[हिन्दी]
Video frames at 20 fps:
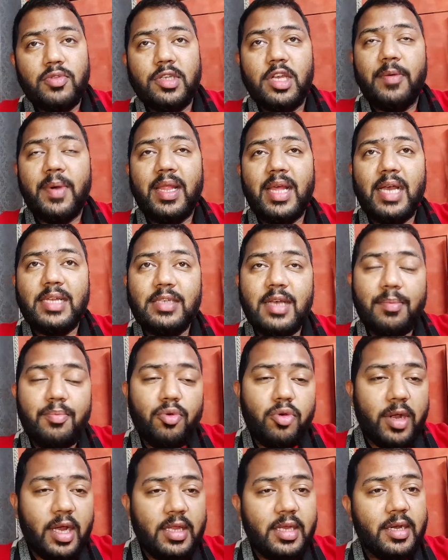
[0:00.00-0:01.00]
उसके बाद आज का
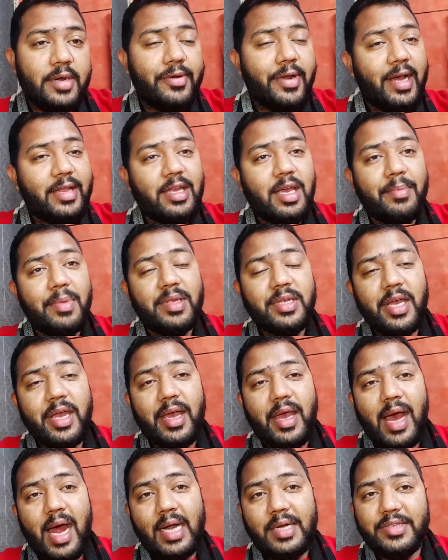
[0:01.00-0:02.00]
पूरा दिन रात के बद गए
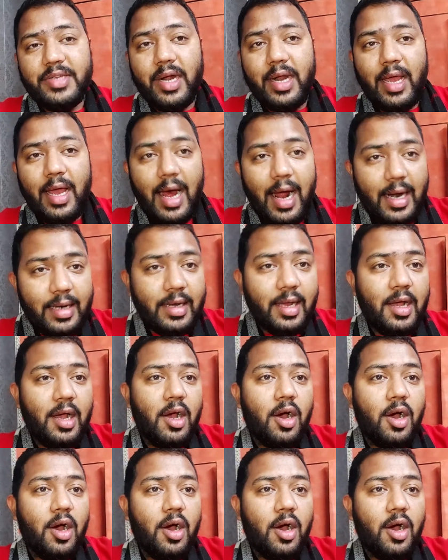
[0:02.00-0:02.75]
हैं आठ साढ़े आठ